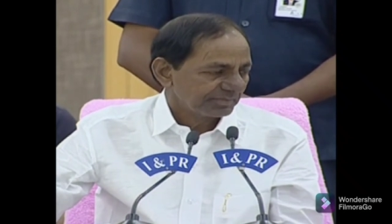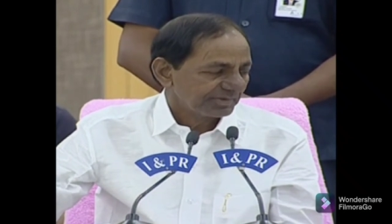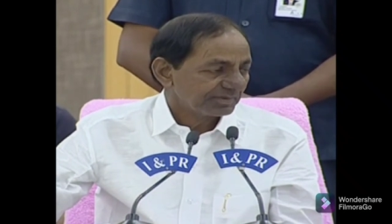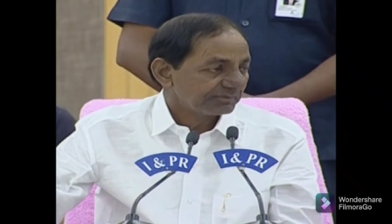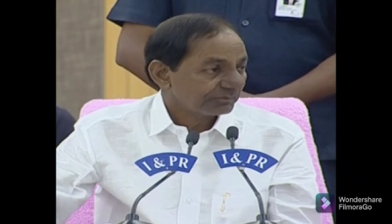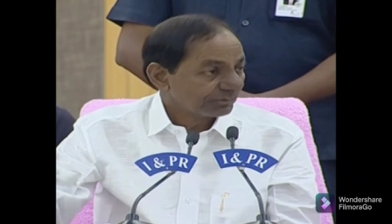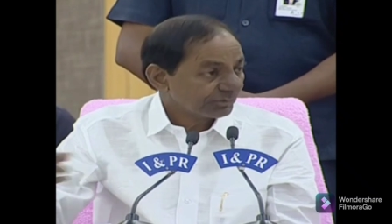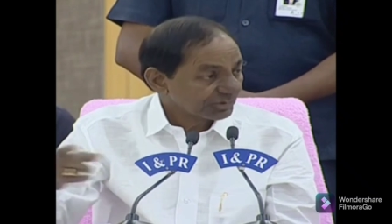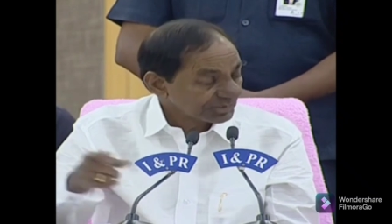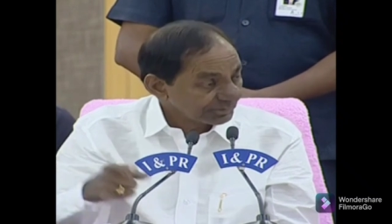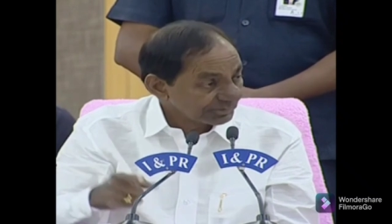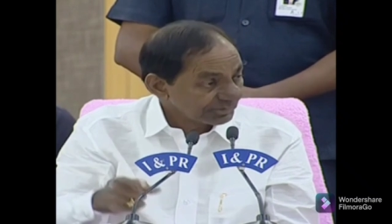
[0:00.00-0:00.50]

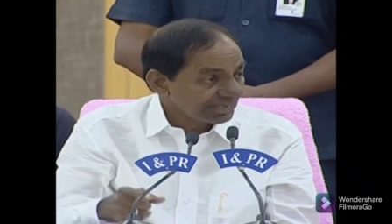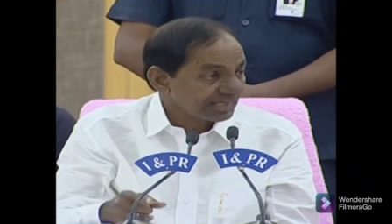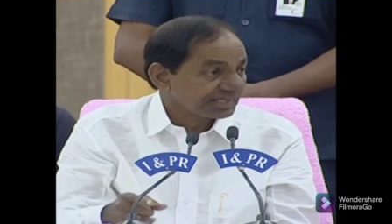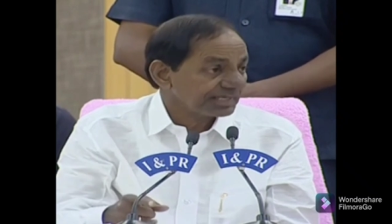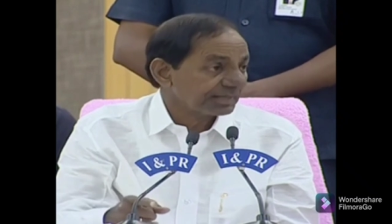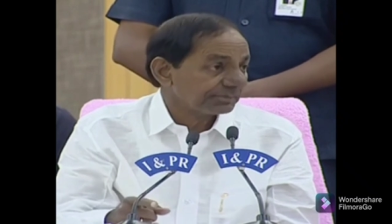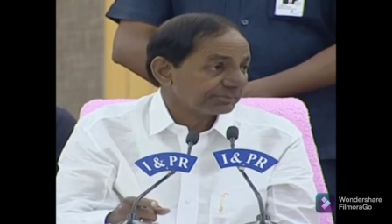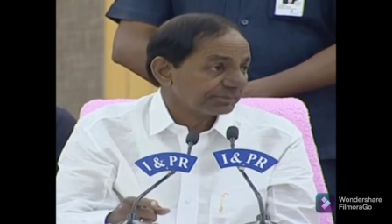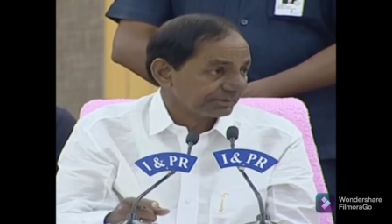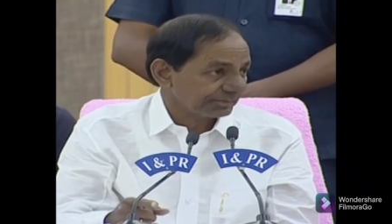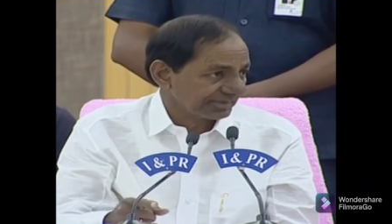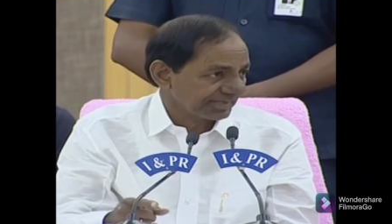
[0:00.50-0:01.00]
మేము మొట్టమొదటి
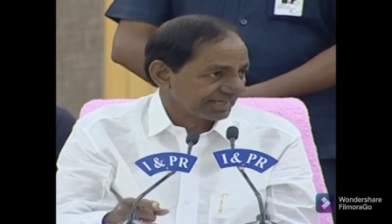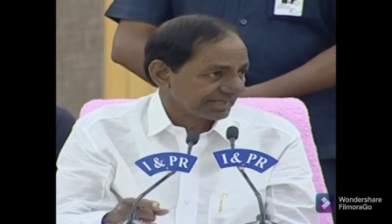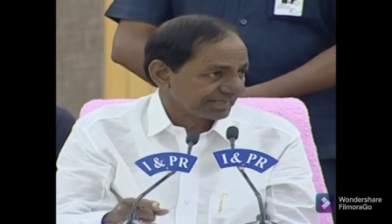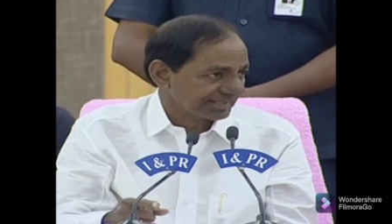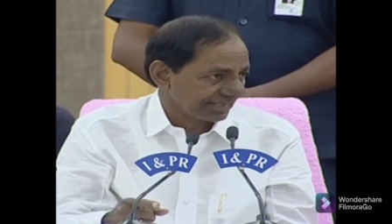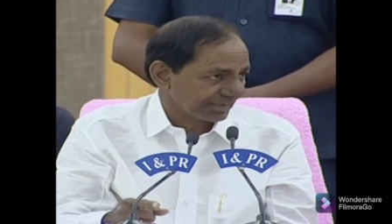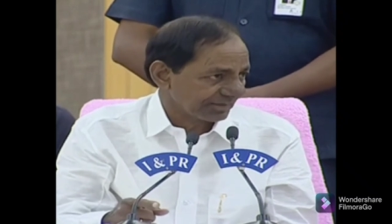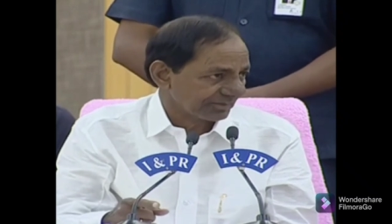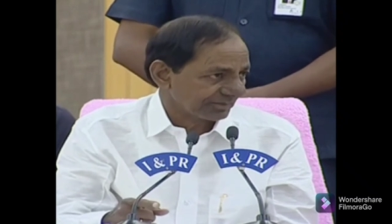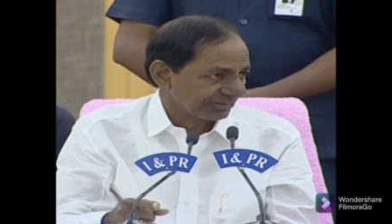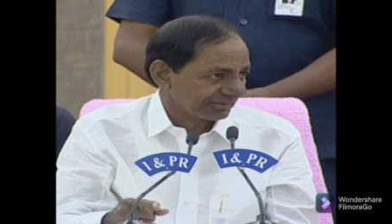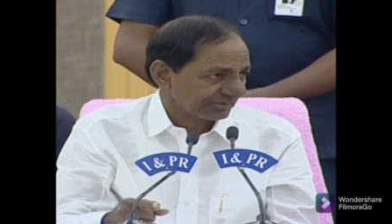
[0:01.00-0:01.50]
చెప్పినాం
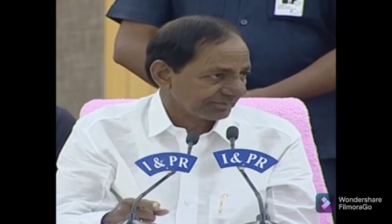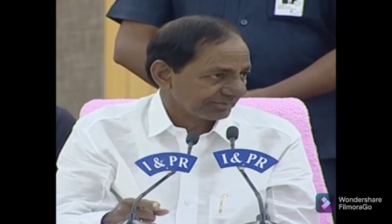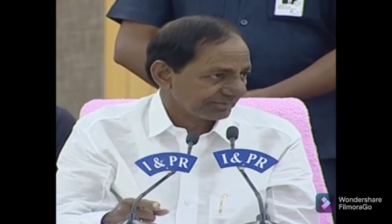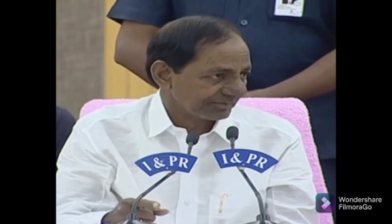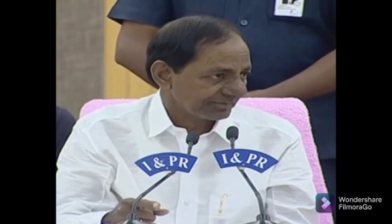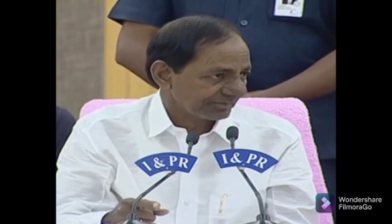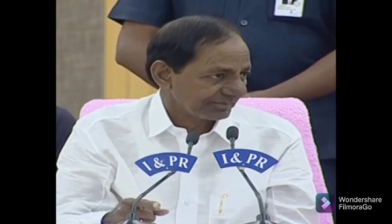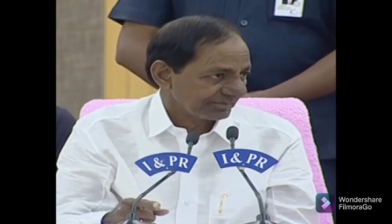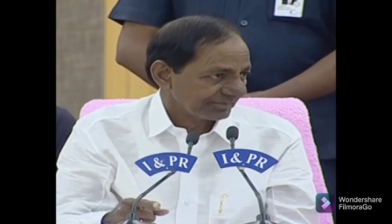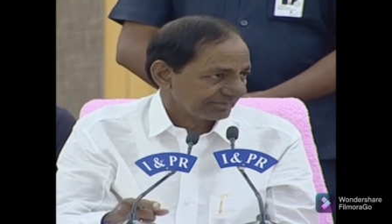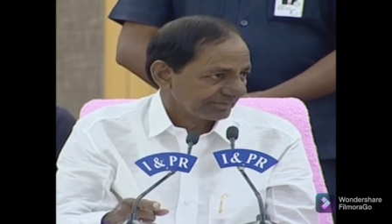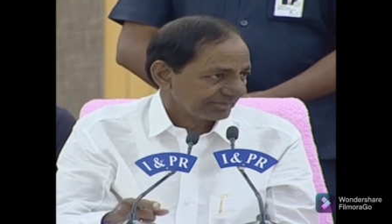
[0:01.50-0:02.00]
ఎలక్షన్లో
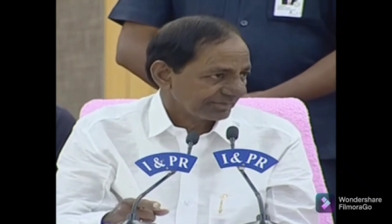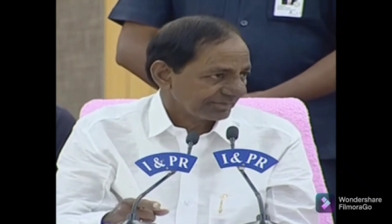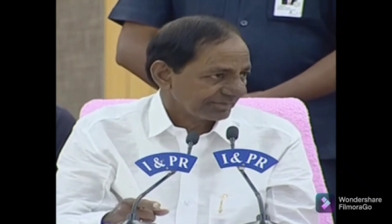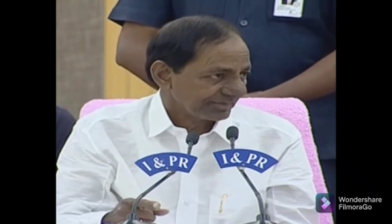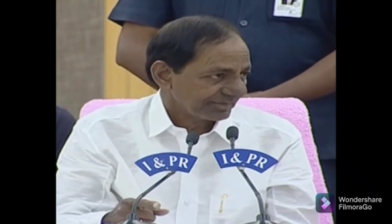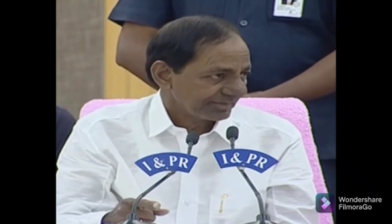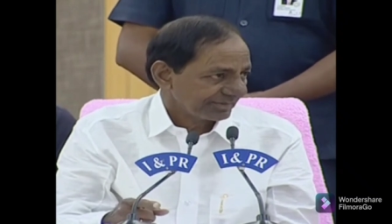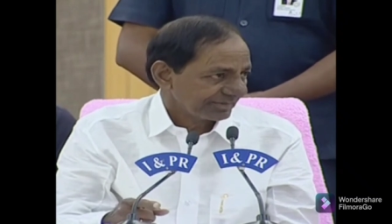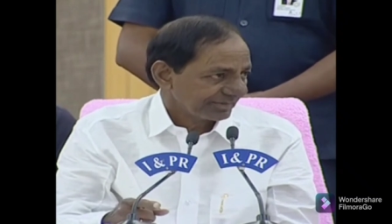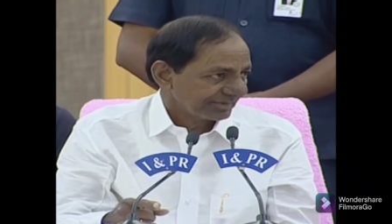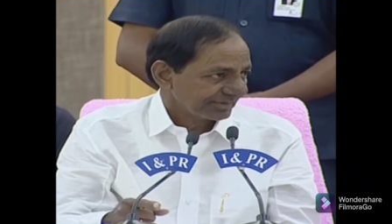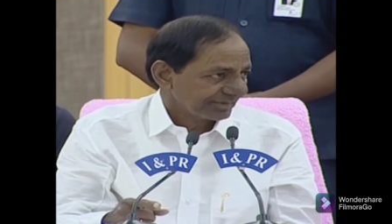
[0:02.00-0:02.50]

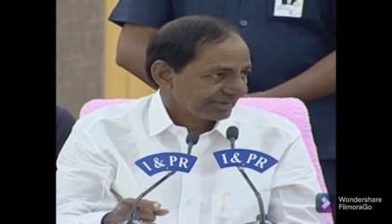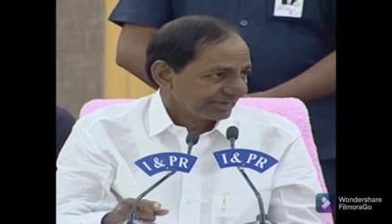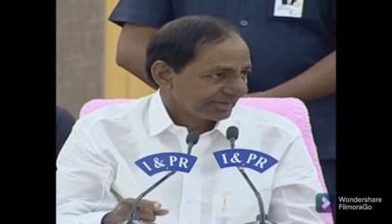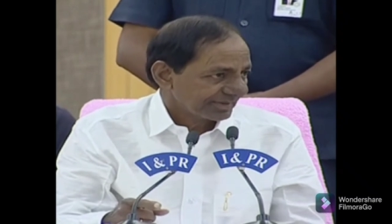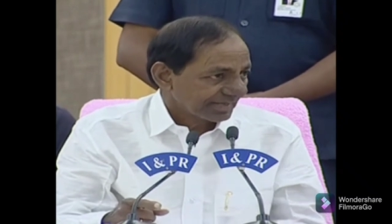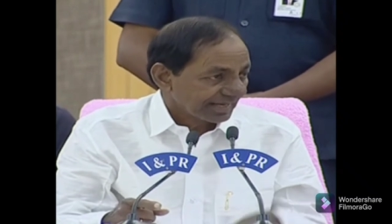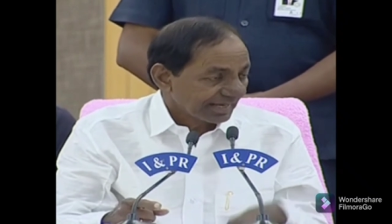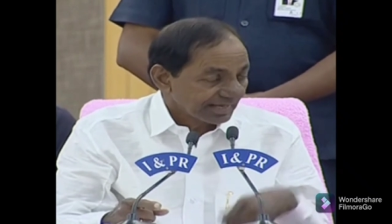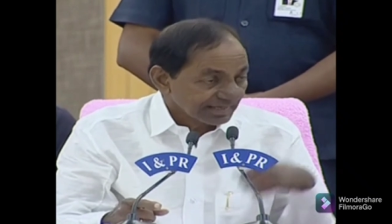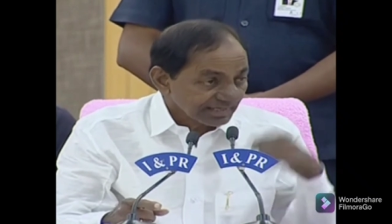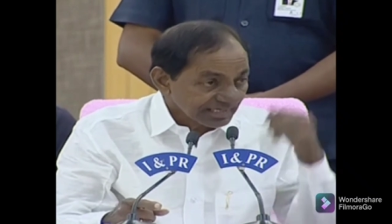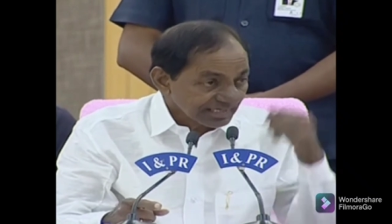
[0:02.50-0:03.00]

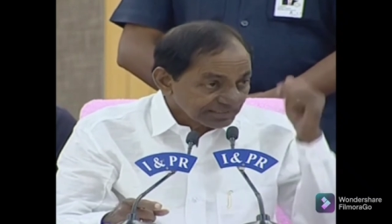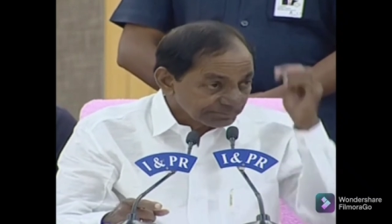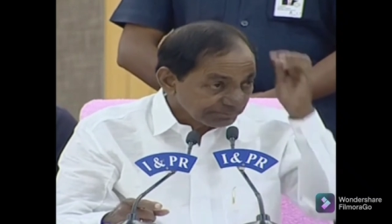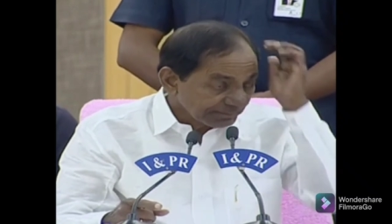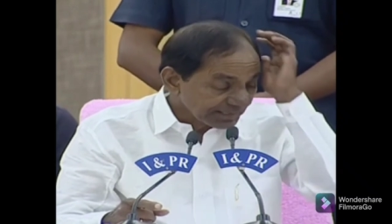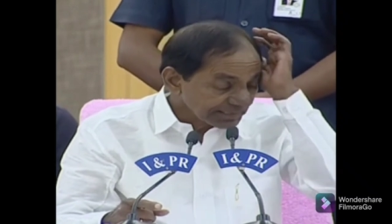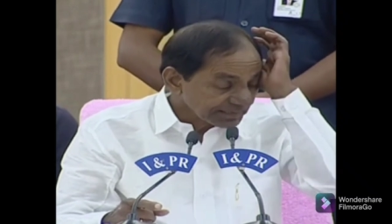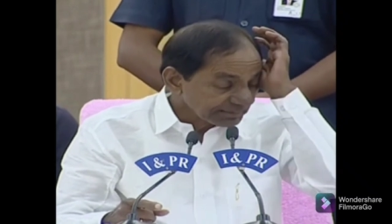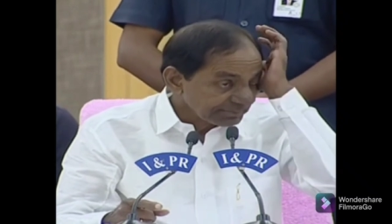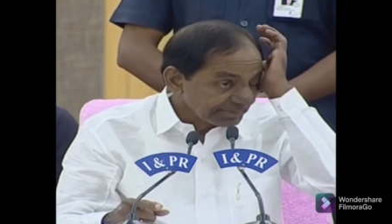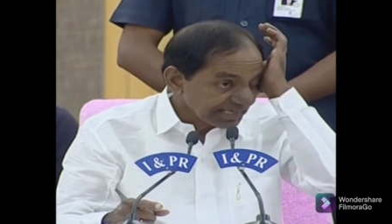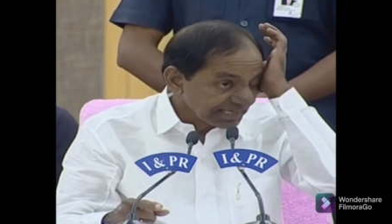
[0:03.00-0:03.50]
కాంగ్రెస్
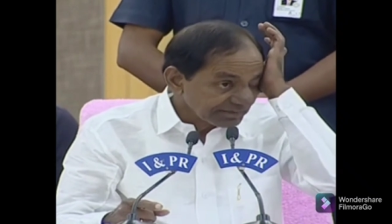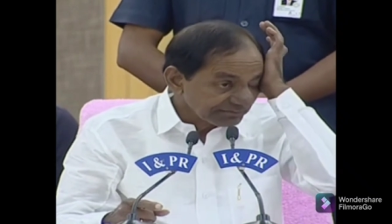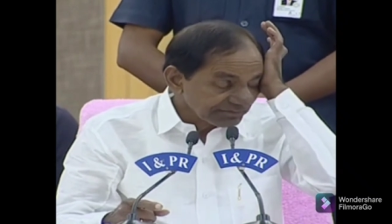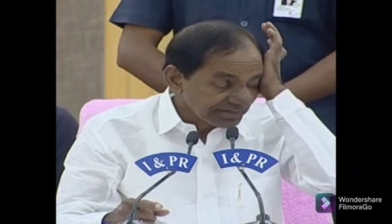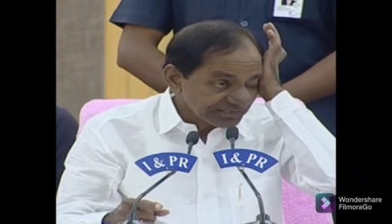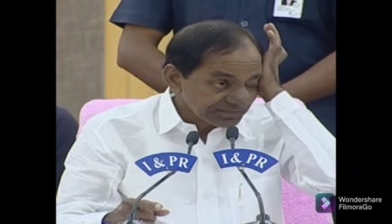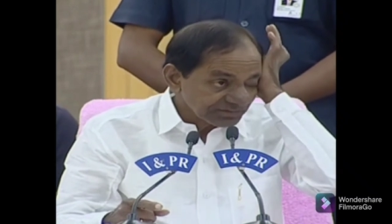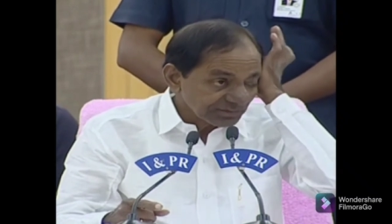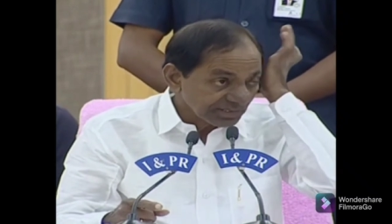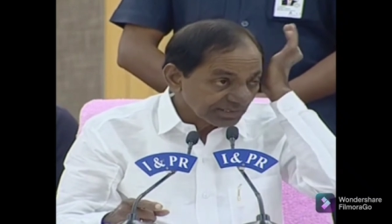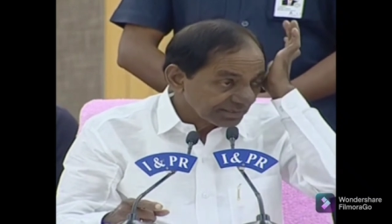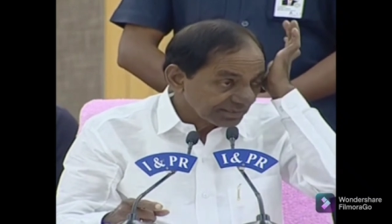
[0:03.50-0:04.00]
పార్టీ
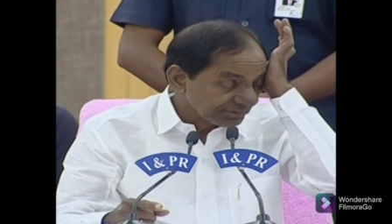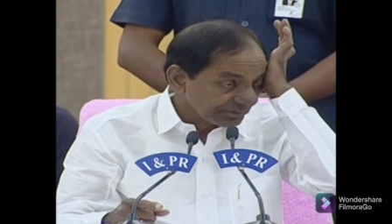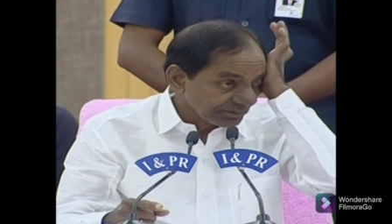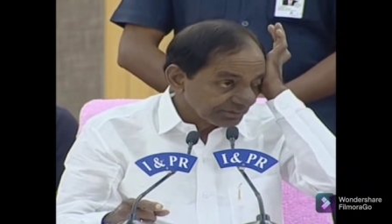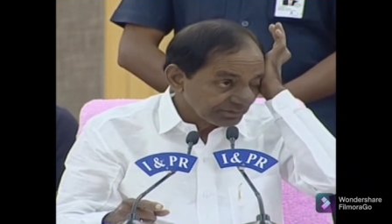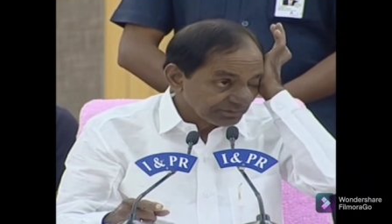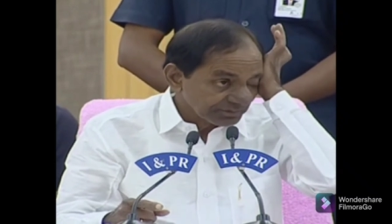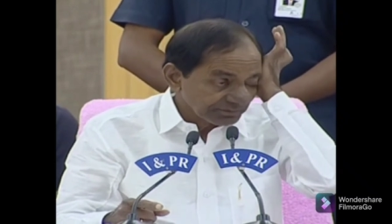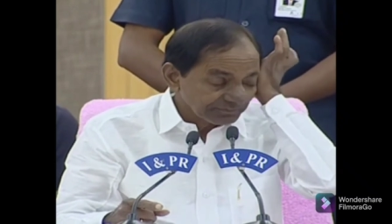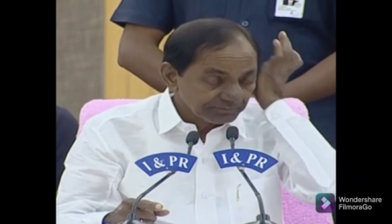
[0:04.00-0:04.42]
మేనిఫెస్టోలనేమో